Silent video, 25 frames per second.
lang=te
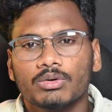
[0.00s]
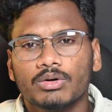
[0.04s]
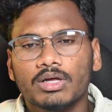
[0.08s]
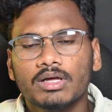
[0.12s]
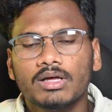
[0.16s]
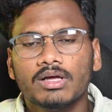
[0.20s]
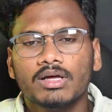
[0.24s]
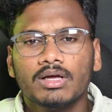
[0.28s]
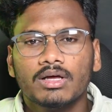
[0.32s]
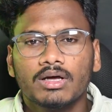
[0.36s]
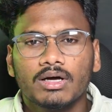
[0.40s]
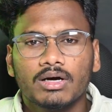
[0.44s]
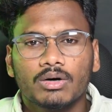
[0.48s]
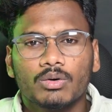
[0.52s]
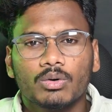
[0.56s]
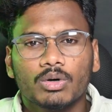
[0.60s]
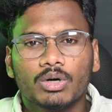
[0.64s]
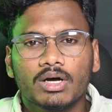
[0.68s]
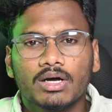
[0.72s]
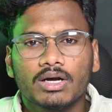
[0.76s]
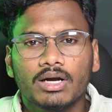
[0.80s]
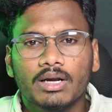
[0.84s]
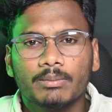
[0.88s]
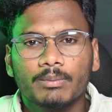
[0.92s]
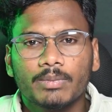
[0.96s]
కూడా
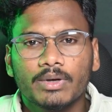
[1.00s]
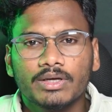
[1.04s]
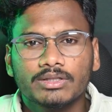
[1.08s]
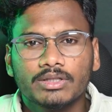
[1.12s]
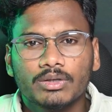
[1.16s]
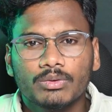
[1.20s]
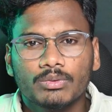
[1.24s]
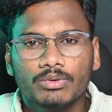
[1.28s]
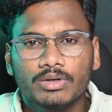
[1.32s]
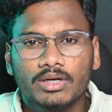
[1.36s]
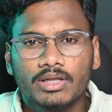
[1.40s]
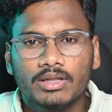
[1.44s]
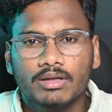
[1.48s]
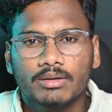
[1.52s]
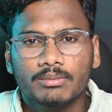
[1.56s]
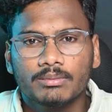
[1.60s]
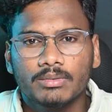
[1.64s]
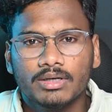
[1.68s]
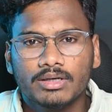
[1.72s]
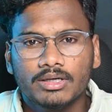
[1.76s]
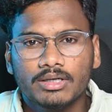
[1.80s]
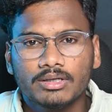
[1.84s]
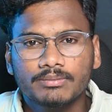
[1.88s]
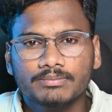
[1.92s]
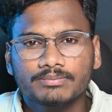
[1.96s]
ఒక క్లబ్ అయితే అనమాట